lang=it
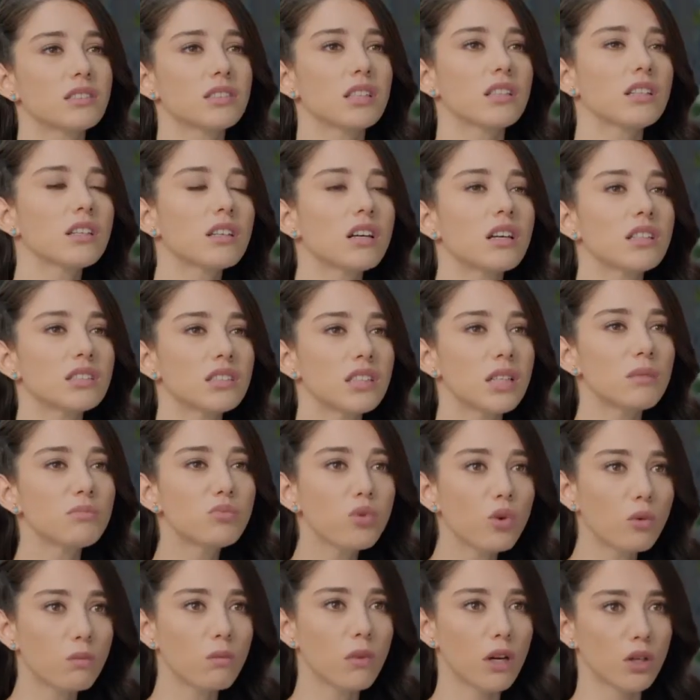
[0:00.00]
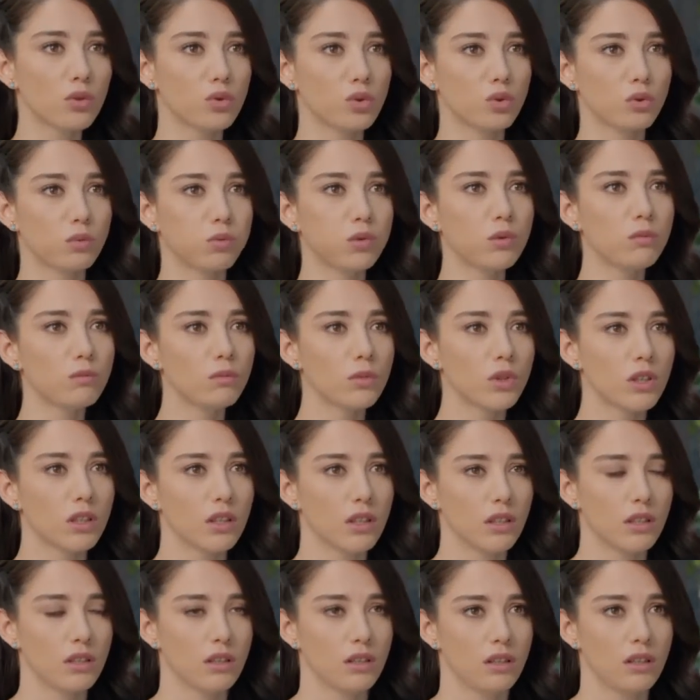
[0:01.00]
di aver sbagliato e di averti trattato male.
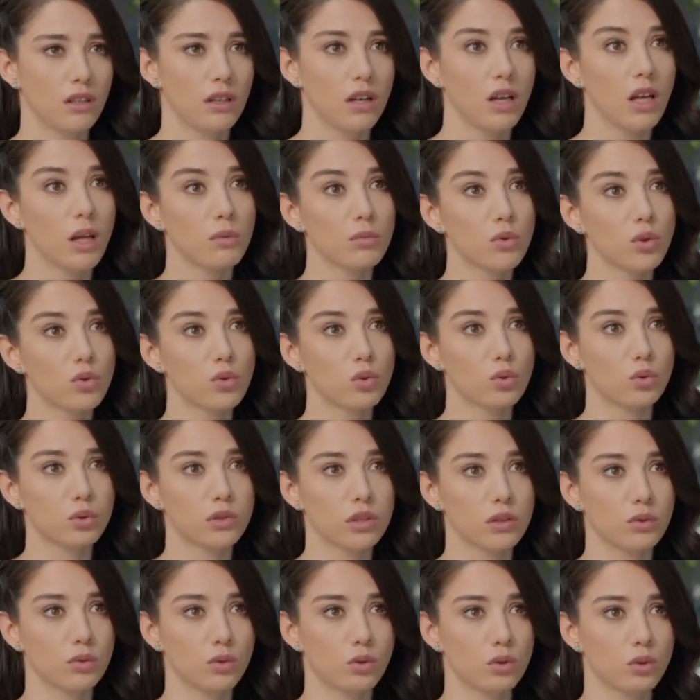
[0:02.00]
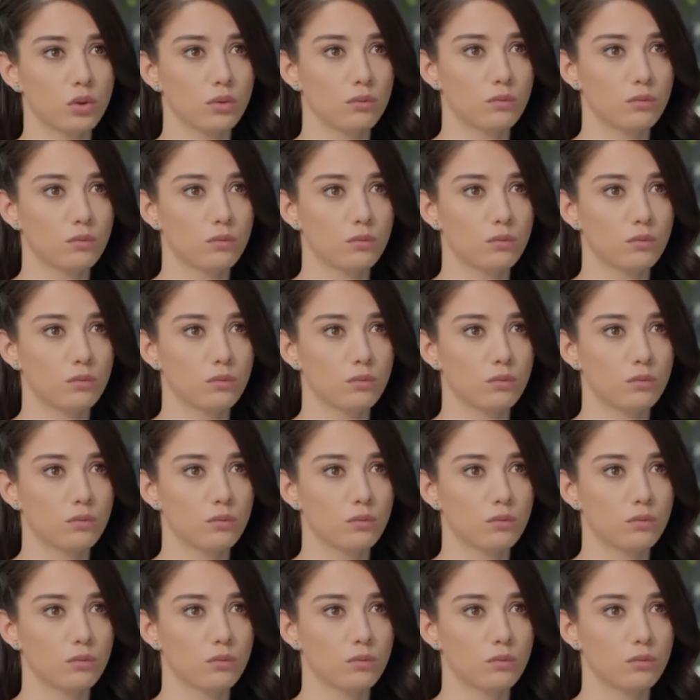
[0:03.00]
E mi vergogno